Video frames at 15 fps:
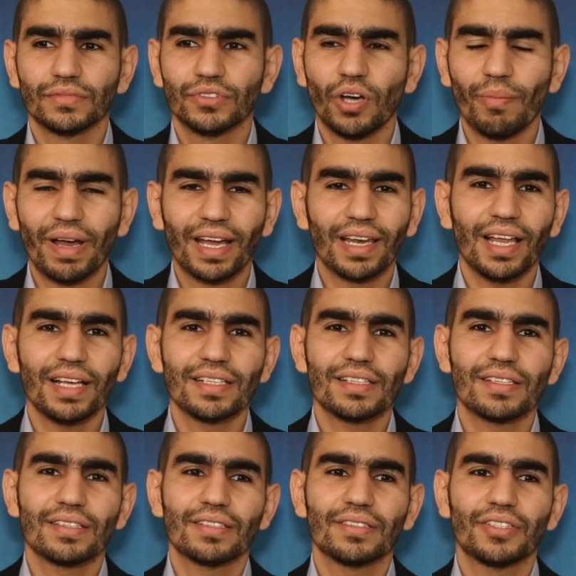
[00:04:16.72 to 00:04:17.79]
dans ma
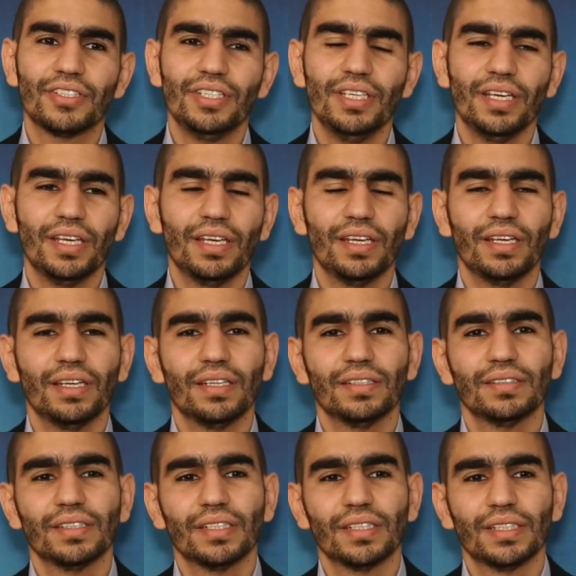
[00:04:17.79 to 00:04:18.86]
classe qui
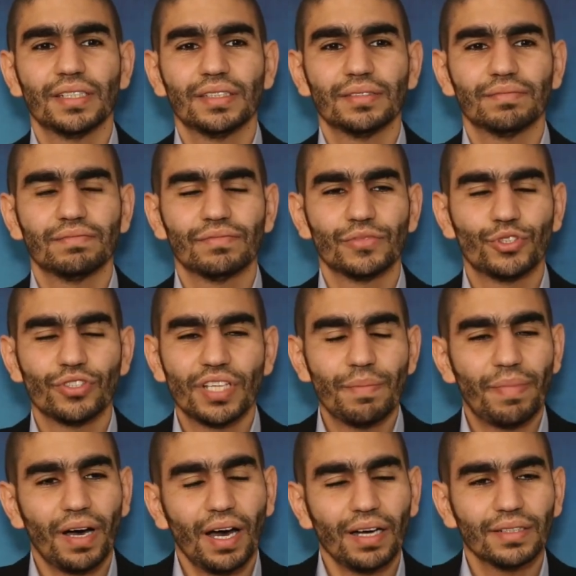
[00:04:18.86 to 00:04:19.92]
est, je sais
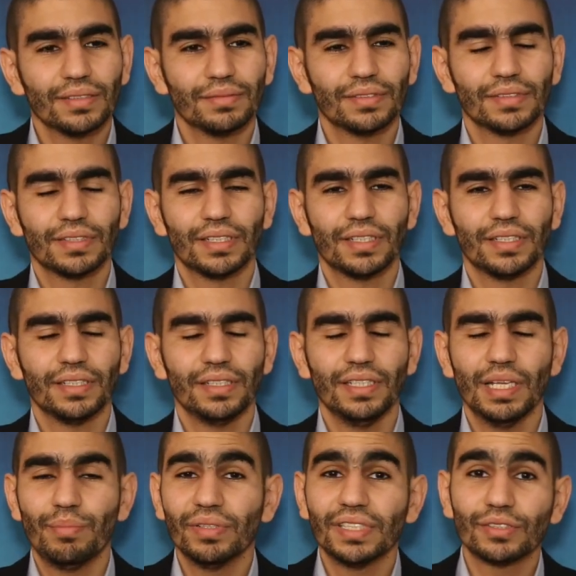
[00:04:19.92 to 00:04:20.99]
pas,
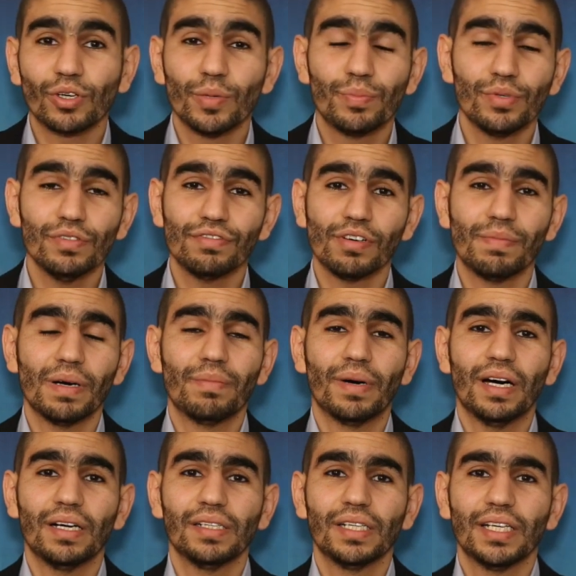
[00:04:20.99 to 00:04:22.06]
il est peut-être pauvre,
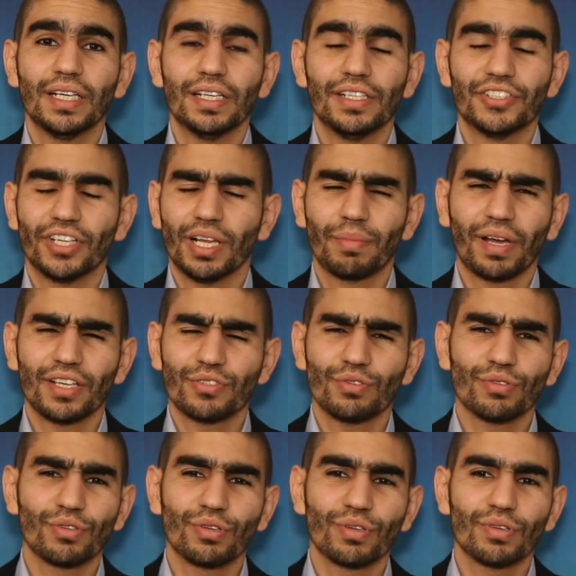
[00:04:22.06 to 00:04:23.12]
papa. J'ai
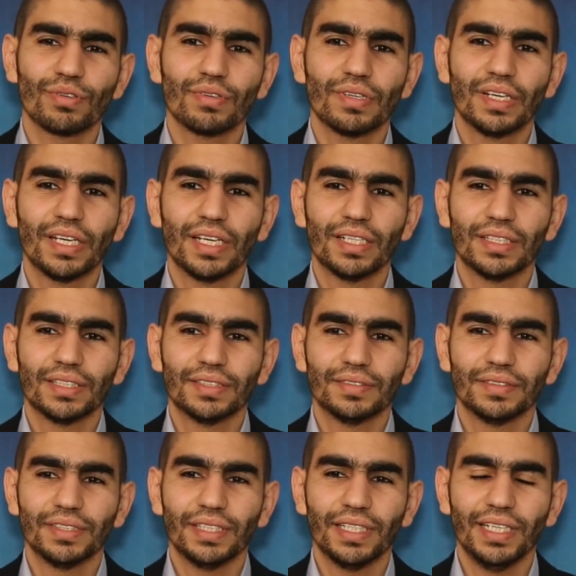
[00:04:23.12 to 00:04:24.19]
l'impression que
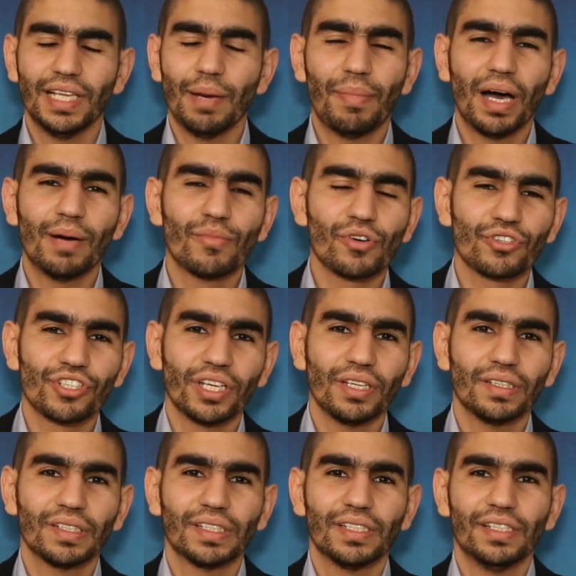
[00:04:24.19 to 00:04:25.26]
il n'a pas à
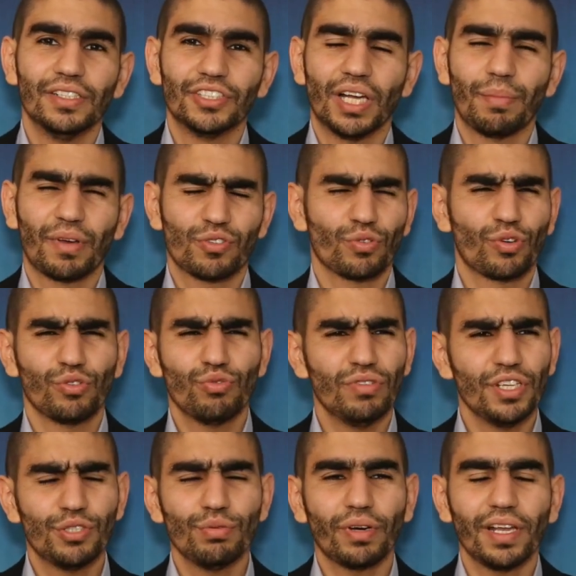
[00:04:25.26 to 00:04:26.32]
manger. J'ai l'impression que tous
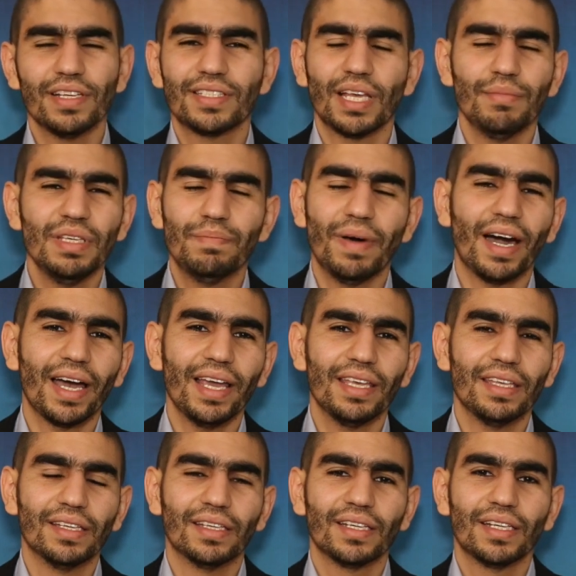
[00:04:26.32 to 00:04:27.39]
les jours il s'habille
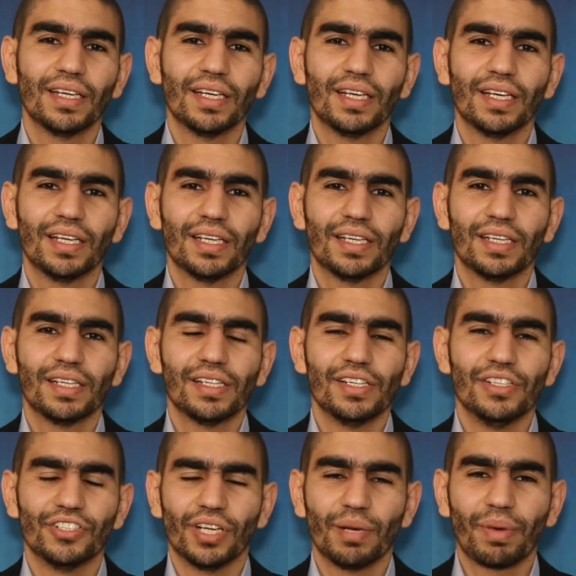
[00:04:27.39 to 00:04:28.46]
pareil.
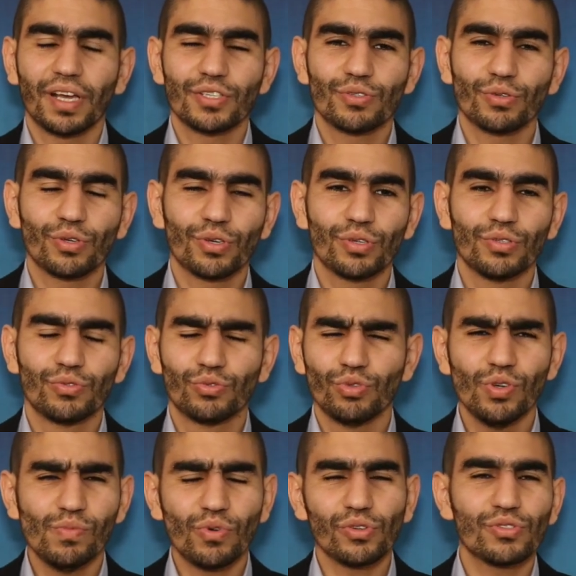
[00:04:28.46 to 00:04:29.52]
J'ai l'impression que
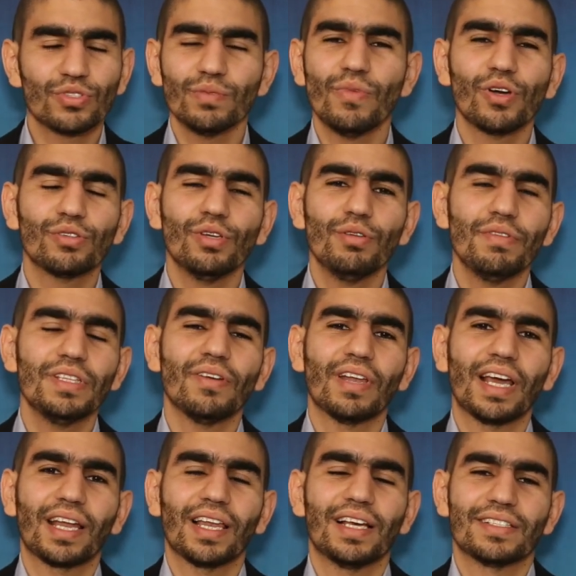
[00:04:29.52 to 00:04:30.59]
tout le monde se moque de lui dans
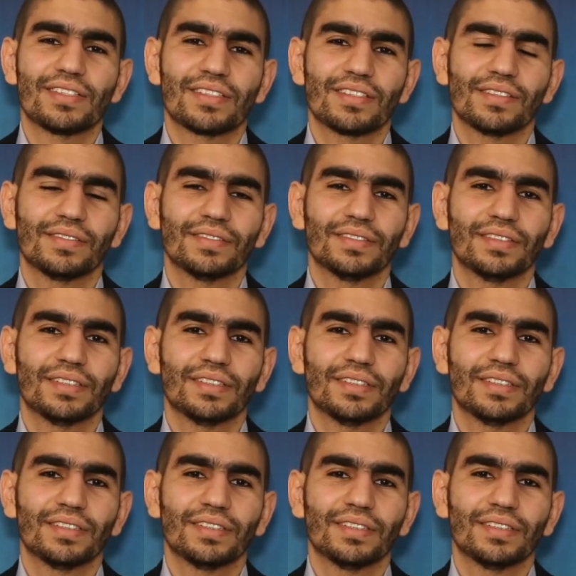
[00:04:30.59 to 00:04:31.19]
la classe.